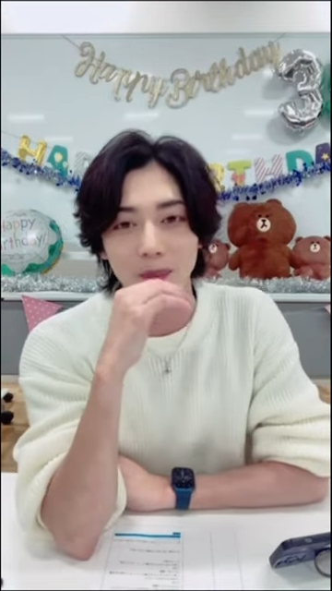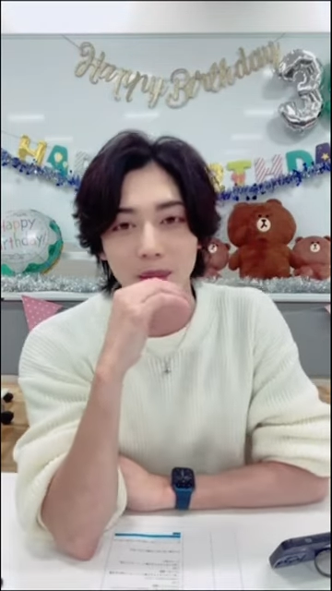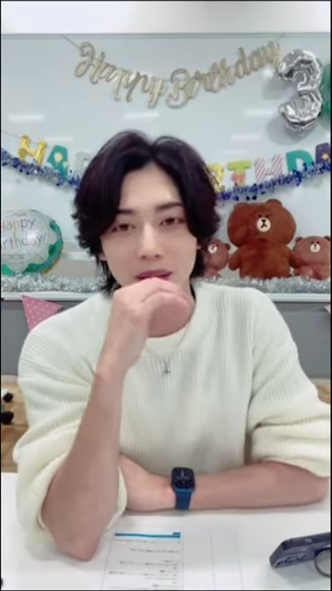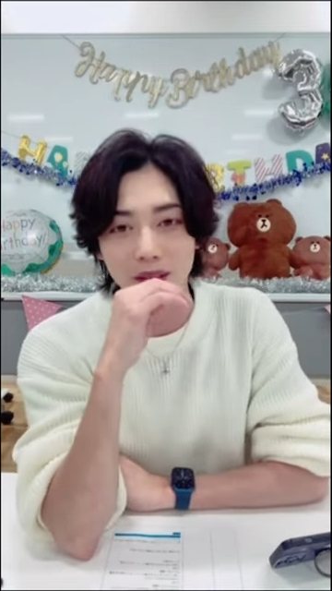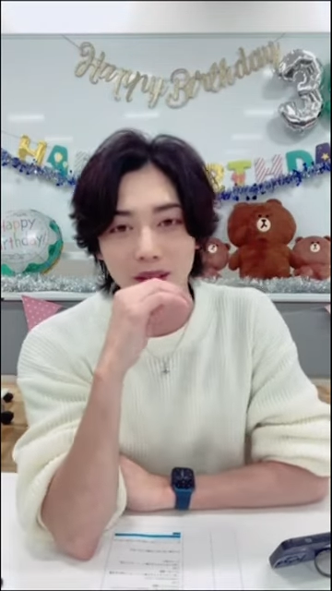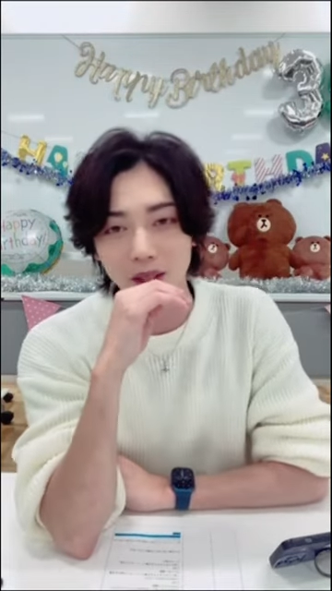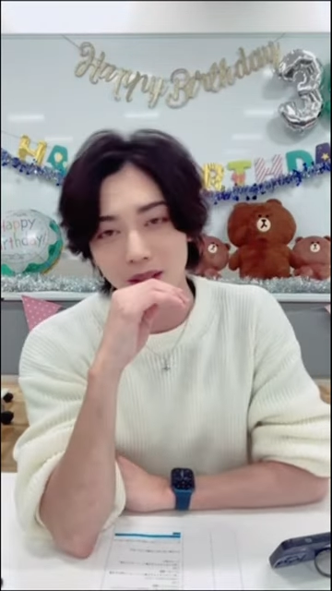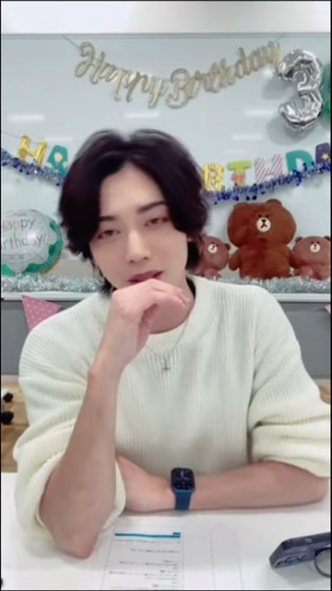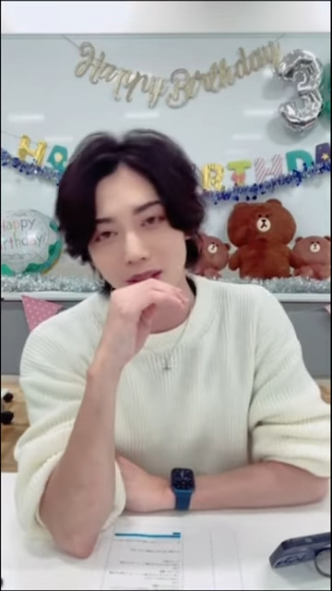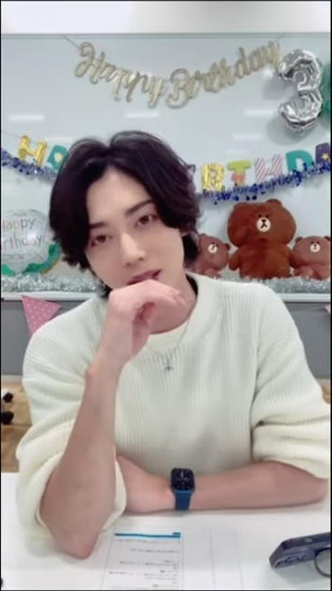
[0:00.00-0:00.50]
め
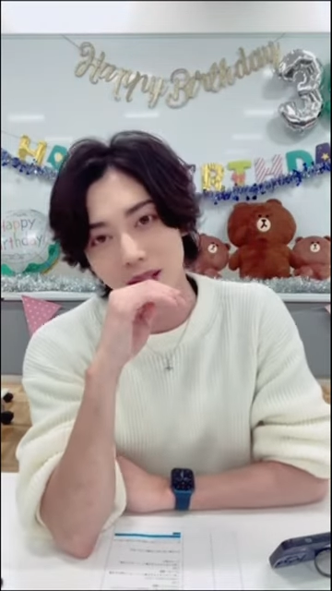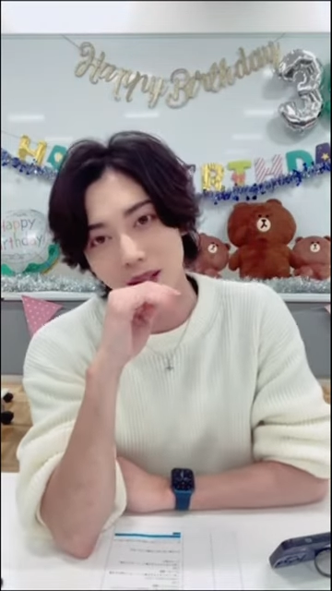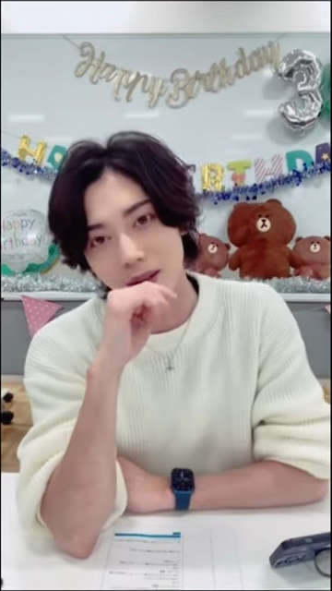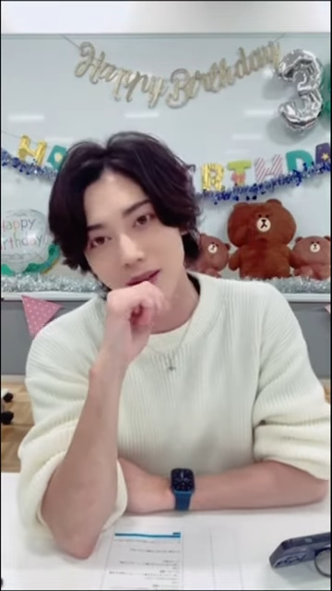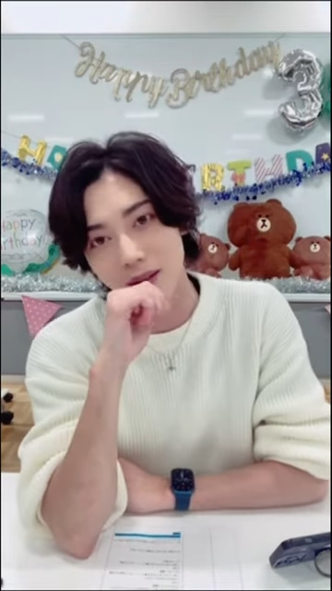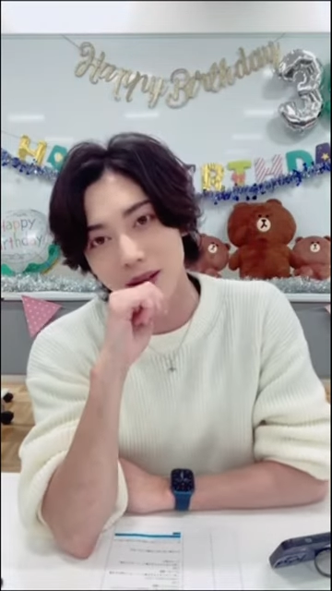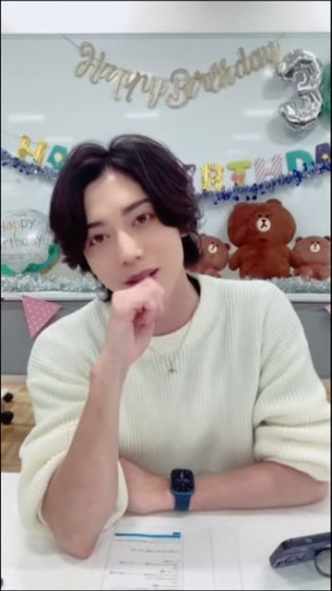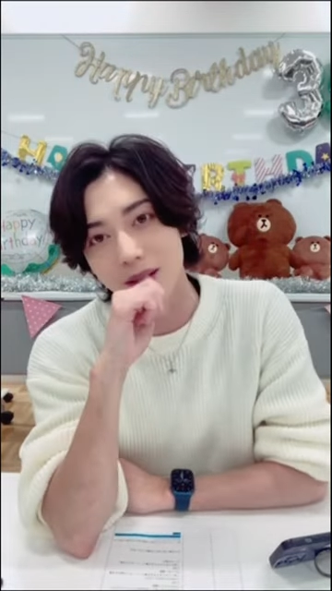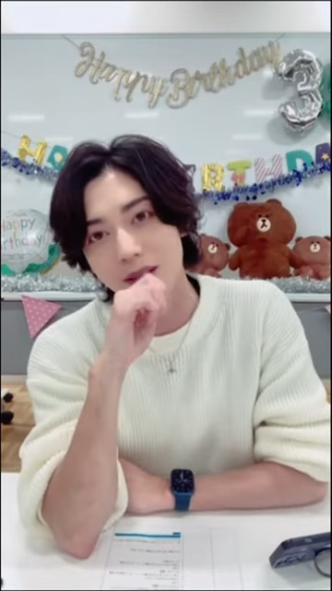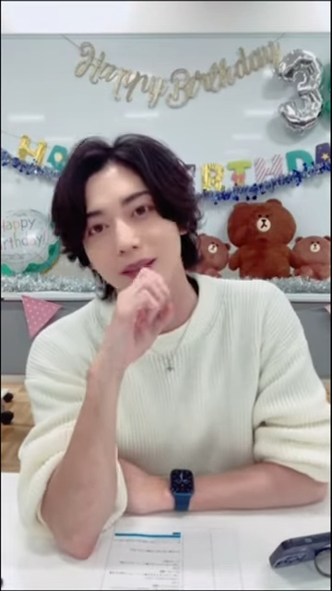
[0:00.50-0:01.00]
ちゃくちゃ
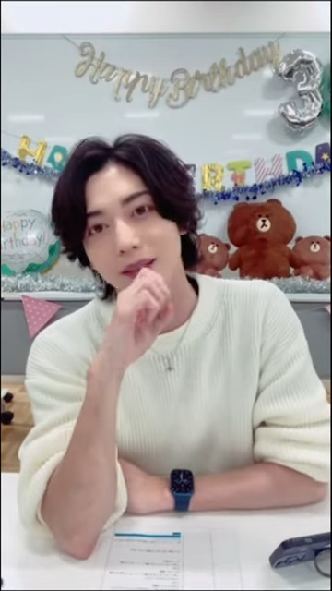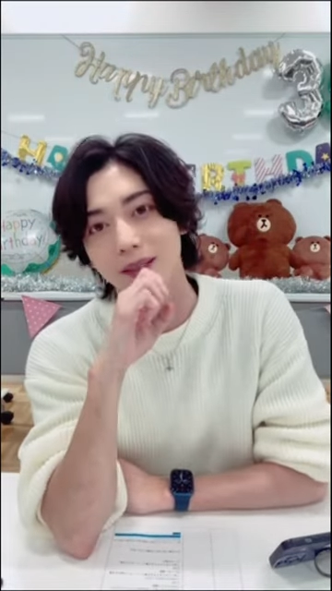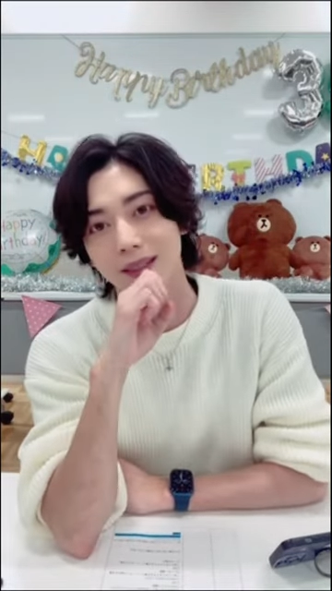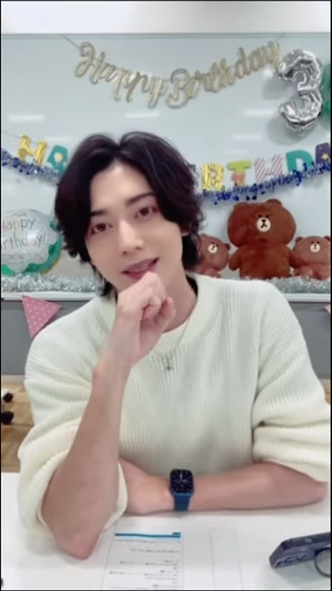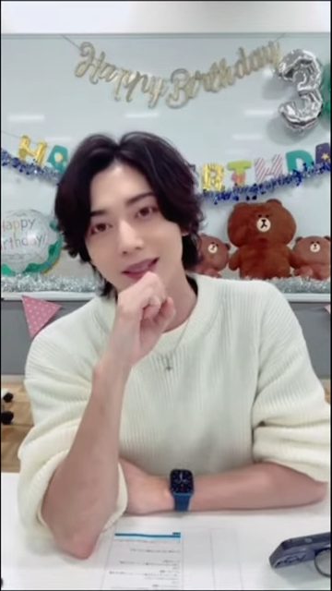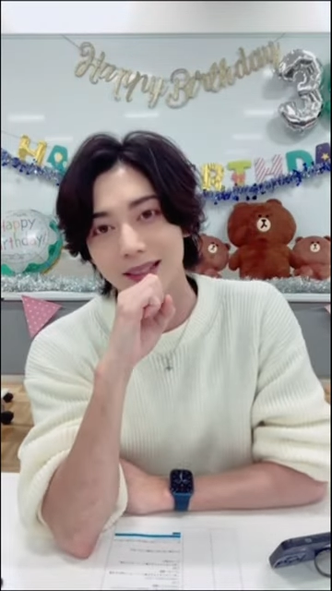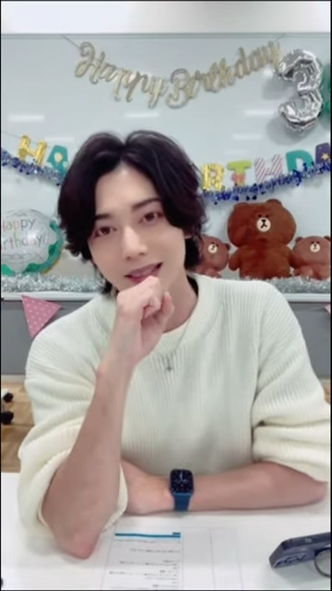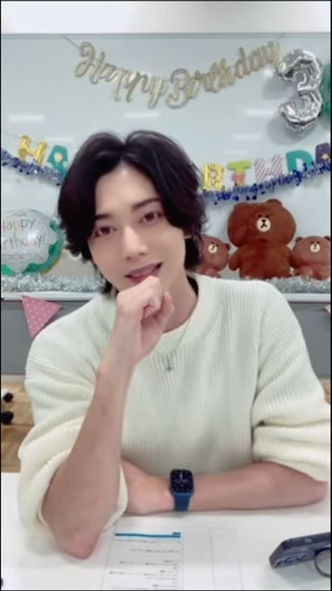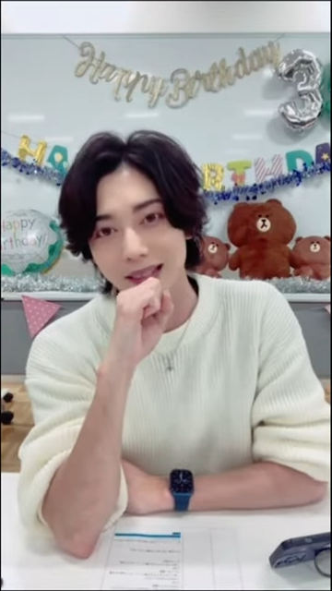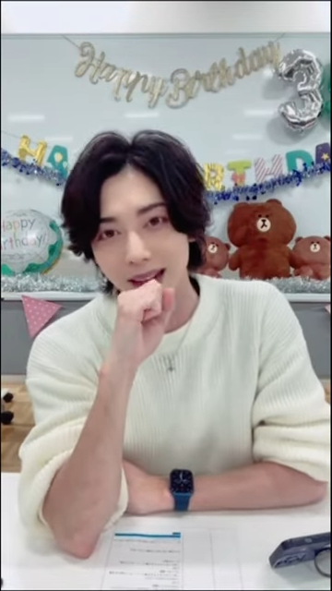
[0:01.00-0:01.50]
嬉しかっ
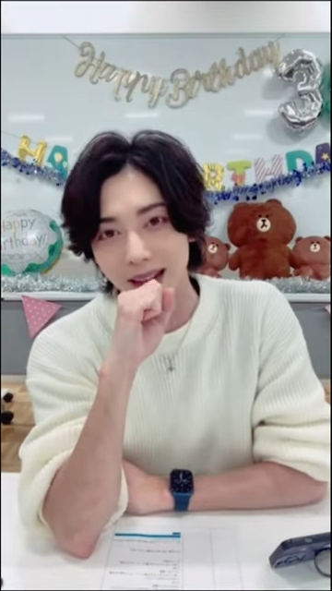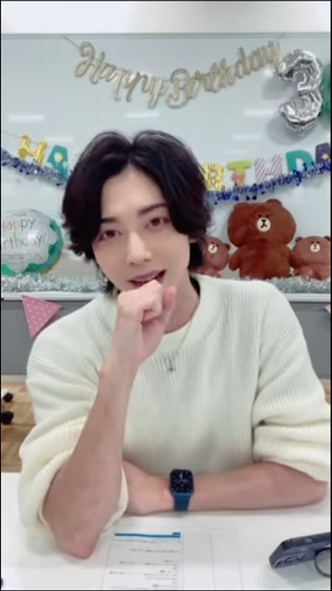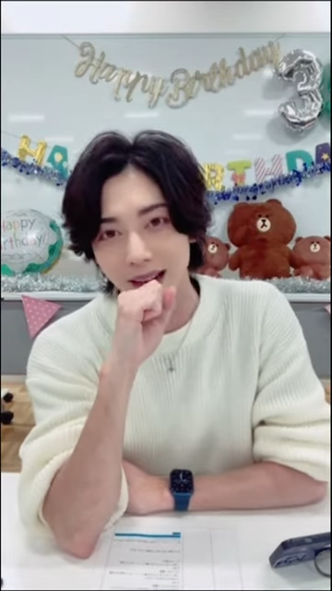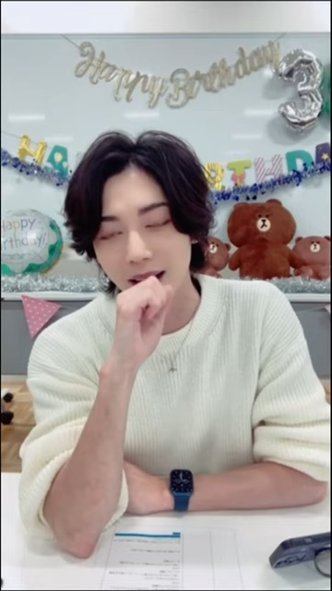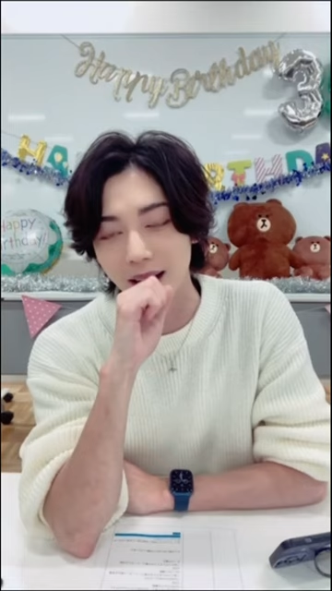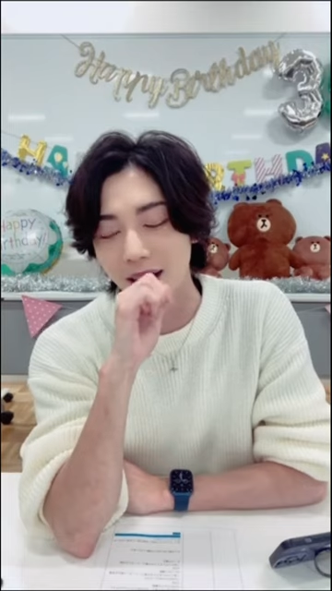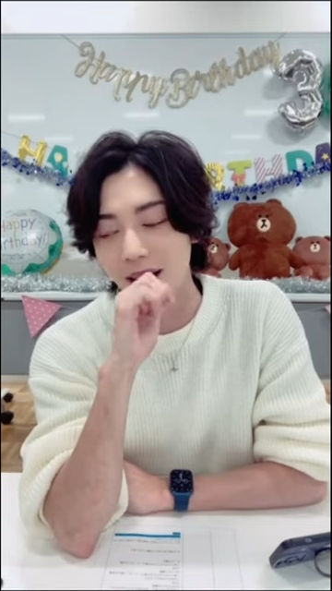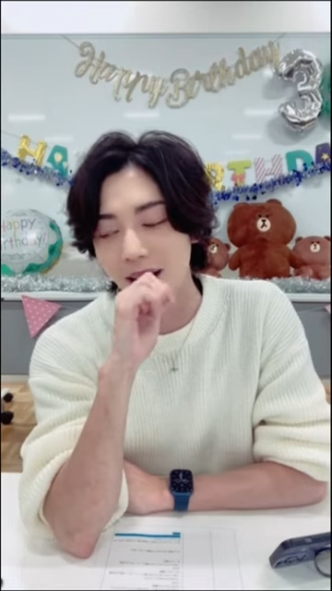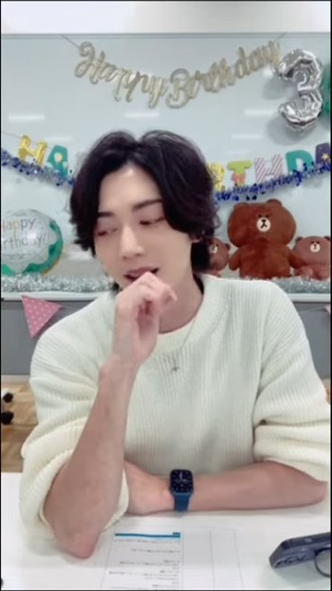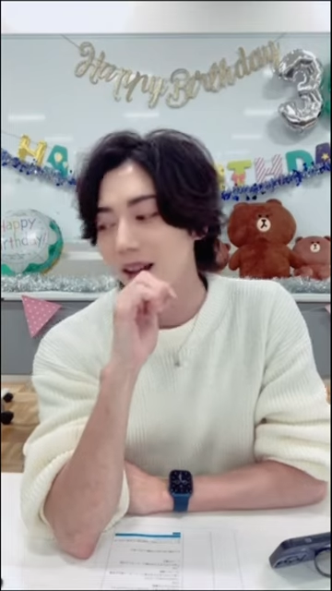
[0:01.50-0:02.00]
たっす
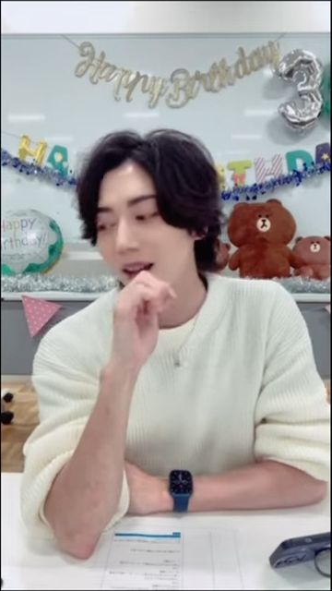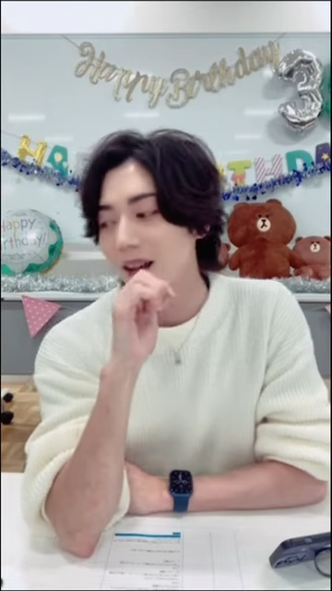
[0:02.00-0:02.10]
ね。